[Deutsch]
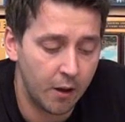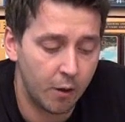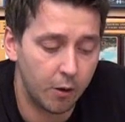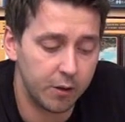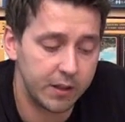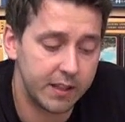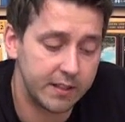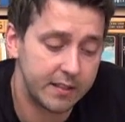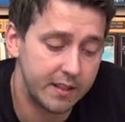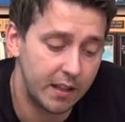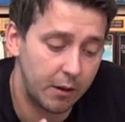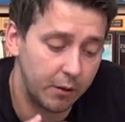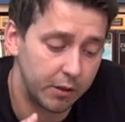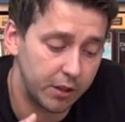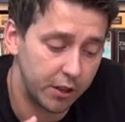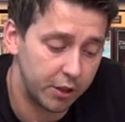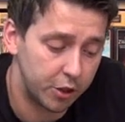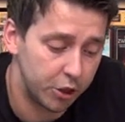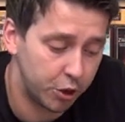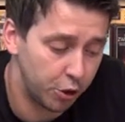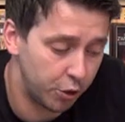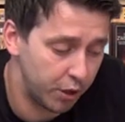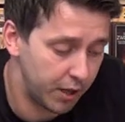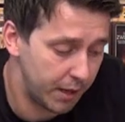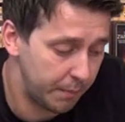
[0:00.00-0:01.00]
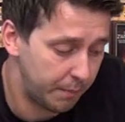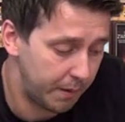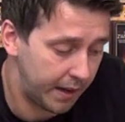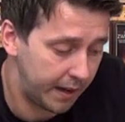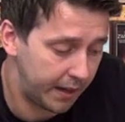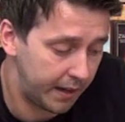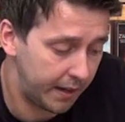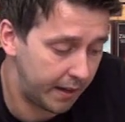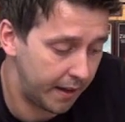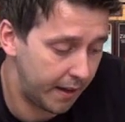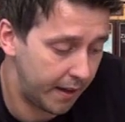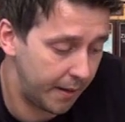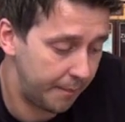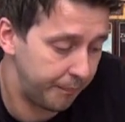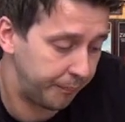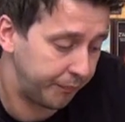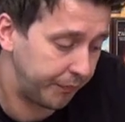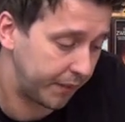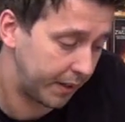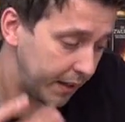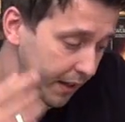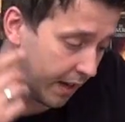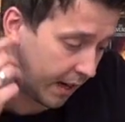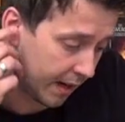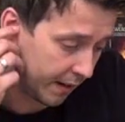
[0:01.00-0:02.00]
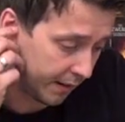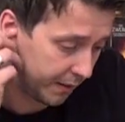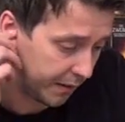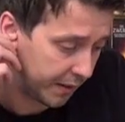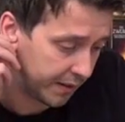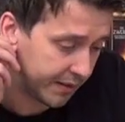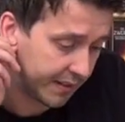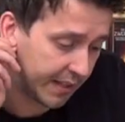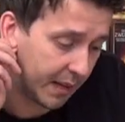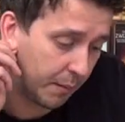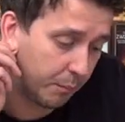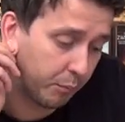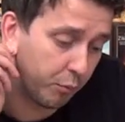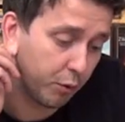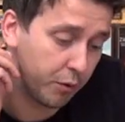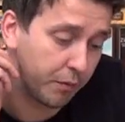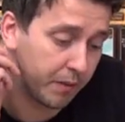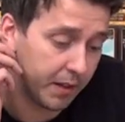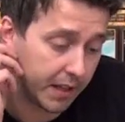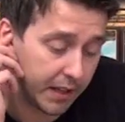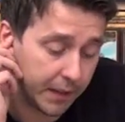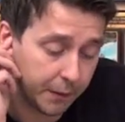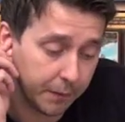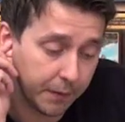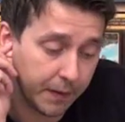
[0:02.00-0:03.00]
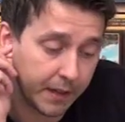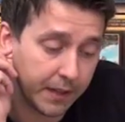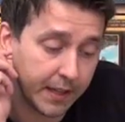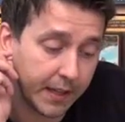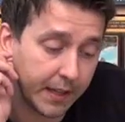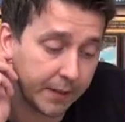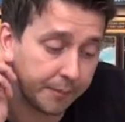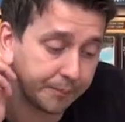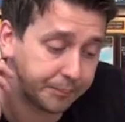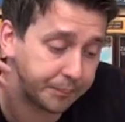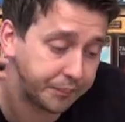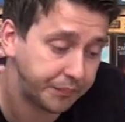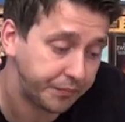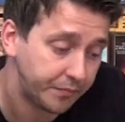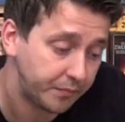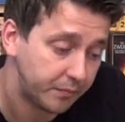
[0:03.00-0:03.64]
Und das ist auch das Schöne bei ähm, ja, Istanbul, wie ich finde